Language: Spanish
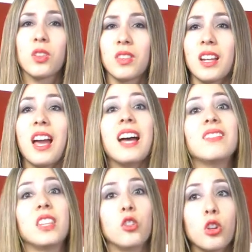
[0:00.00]
Central
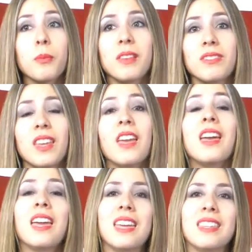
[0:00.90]
anteriormente
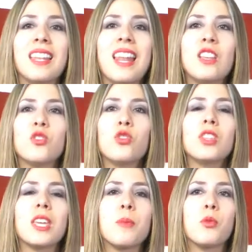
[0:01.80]
en el año
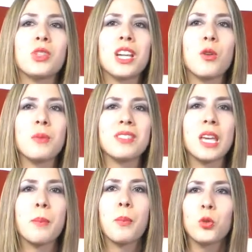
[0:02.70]
de que podría
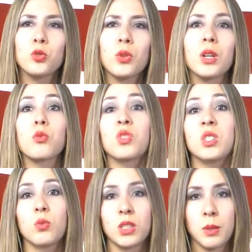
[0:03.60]
comenzar pronto a reducir
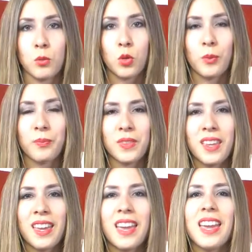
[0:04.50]
su estímulo.
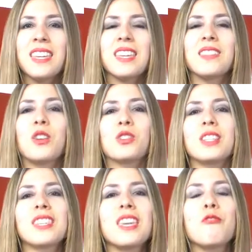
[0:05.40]
Y entre
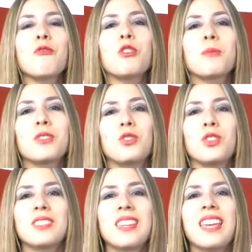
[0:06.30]
otras
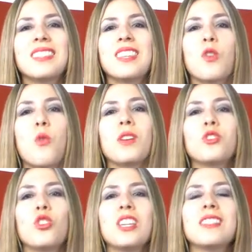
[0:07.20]
informaciones, este
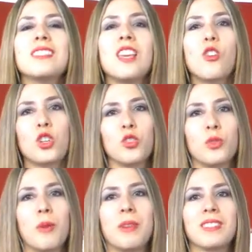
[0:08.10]
4 y 5 de
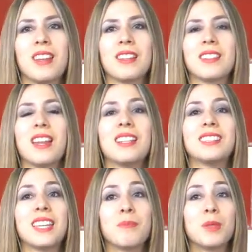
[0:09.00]
noviembre se realizará el
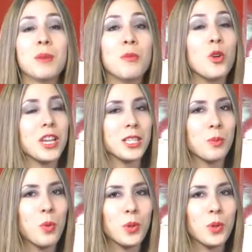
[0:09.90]
séptimo Expo